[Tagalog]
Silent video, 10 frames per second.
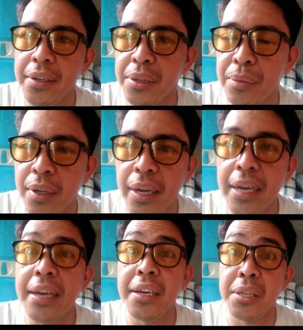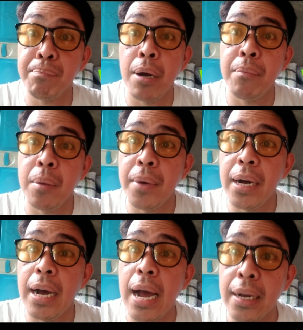Is, spam na
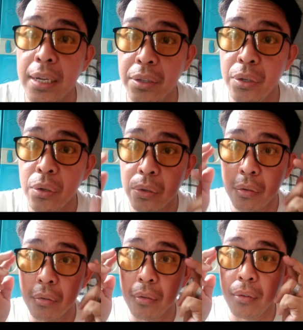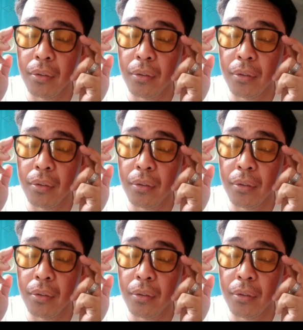makakagad yun.